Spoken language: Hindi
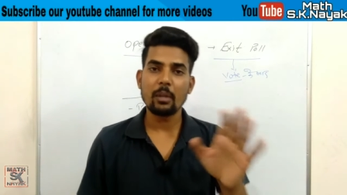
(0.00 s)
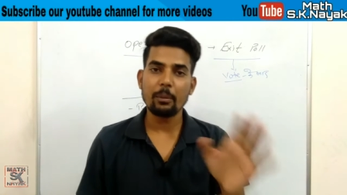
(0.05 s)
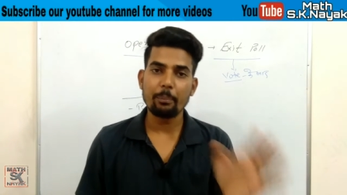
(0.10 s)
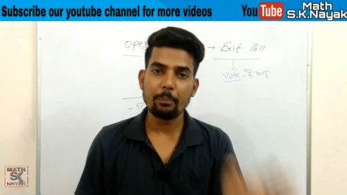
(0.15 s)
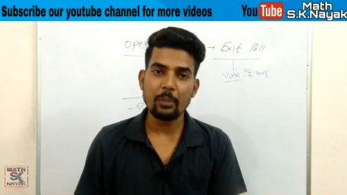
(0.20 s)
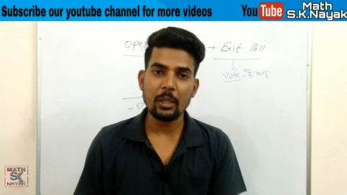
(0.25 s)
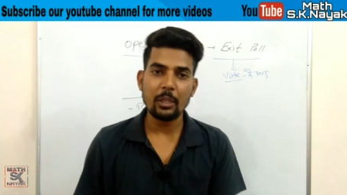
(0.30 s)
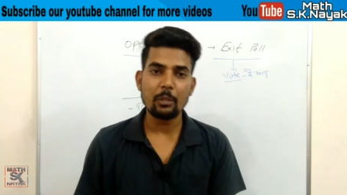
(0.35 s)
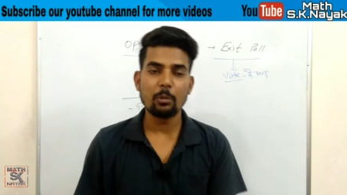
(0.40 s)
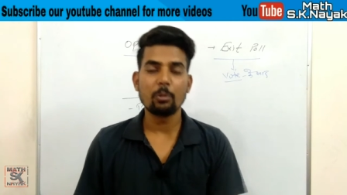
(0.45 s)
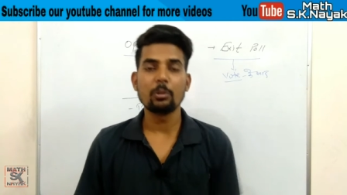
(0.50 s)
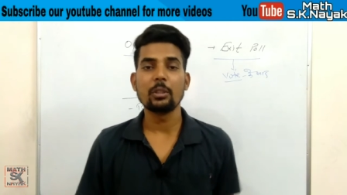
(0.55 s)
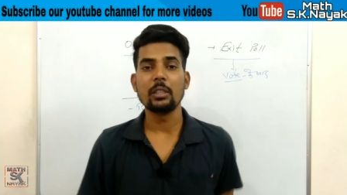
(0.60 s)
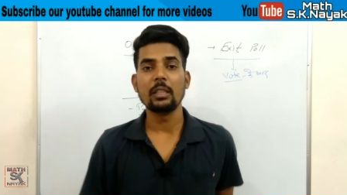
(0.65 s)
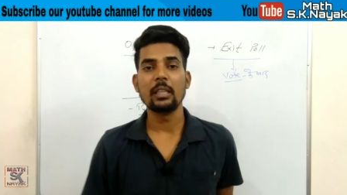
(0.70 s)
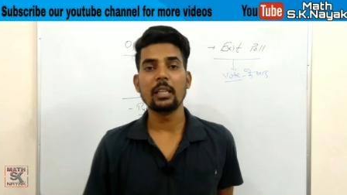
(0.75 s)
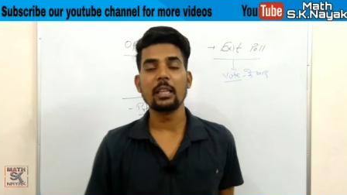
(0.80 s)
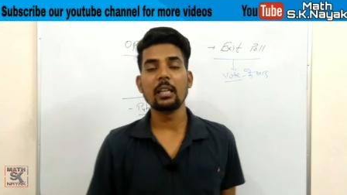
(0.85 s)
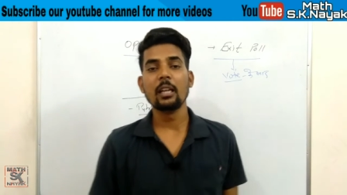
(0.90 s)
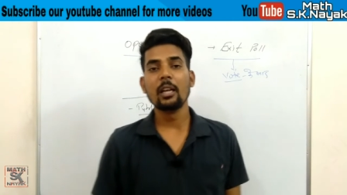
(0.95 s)
कंप्लीट होती
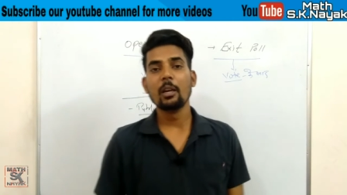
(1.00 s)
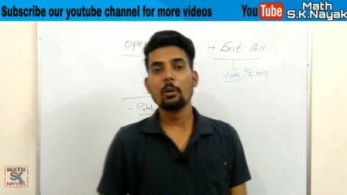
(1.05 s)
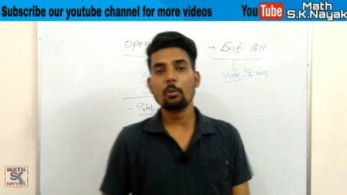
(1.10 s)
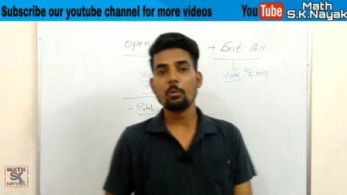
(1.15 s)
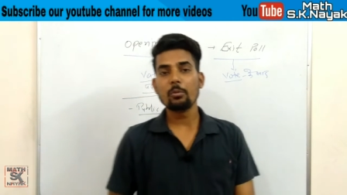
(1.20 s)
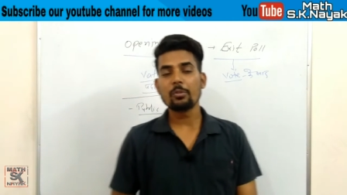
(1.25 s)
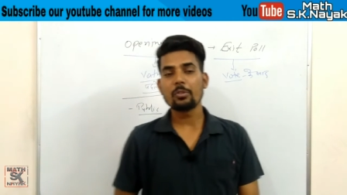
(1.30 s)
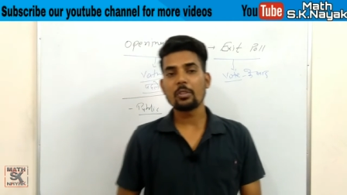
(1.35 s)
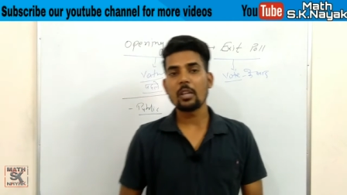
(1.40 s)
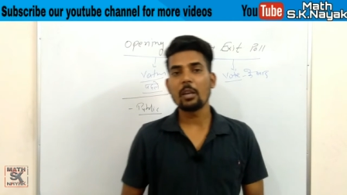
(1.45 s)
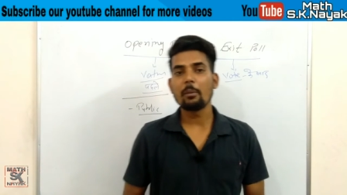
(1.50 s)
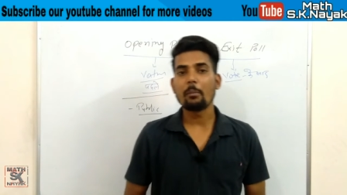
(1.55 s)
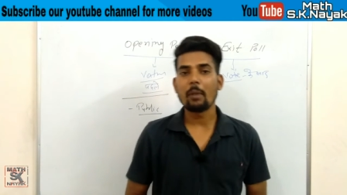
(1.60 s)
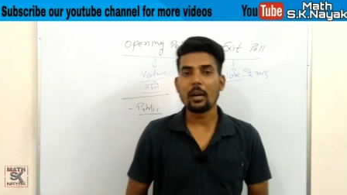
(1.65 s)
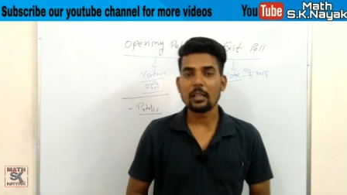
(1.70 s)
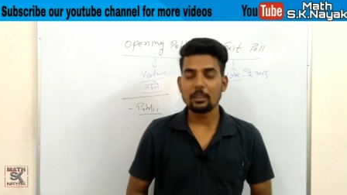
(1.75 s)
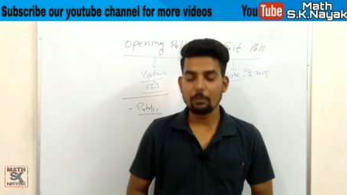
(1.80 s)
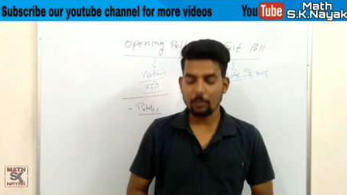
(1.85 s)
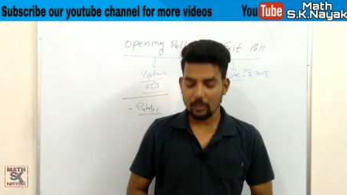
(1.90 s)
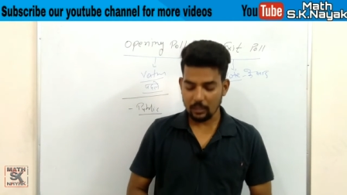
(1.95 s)
है उसके
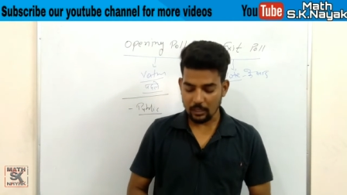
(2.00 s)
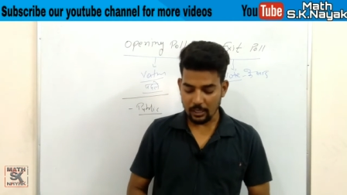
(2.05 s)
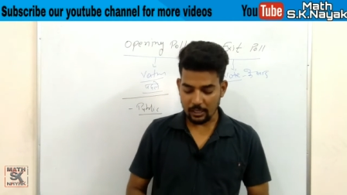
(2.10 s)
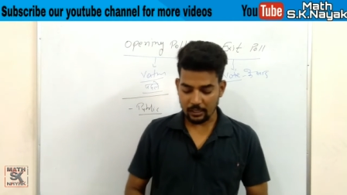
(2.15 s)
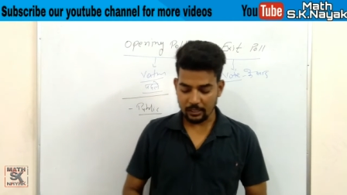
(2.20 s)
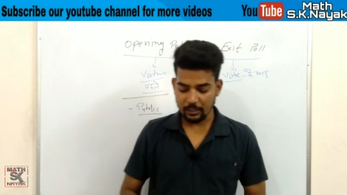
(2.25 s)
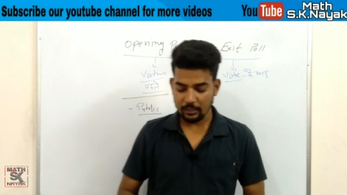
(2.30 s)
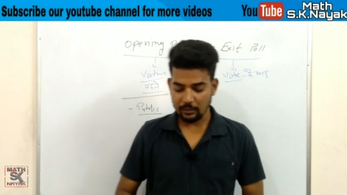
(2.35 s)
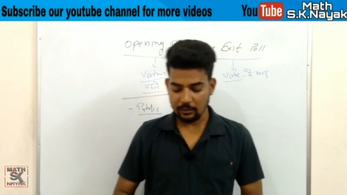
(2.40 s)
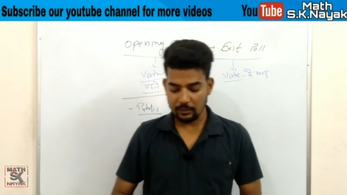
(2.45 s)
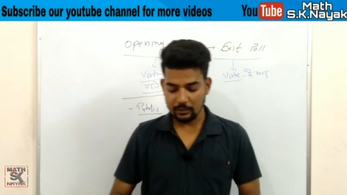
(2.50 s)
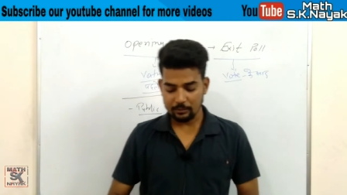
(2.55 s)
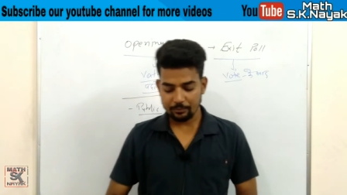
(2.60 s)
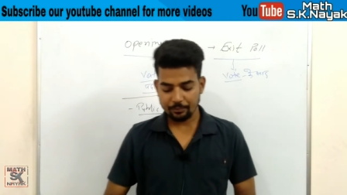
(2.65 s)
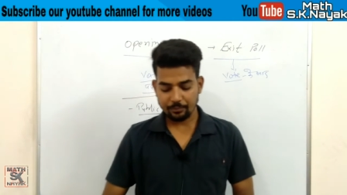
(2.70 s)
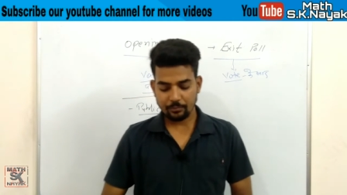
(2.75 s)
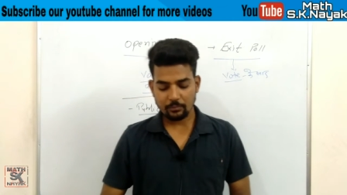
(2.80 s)
बाद में क्या करेंगे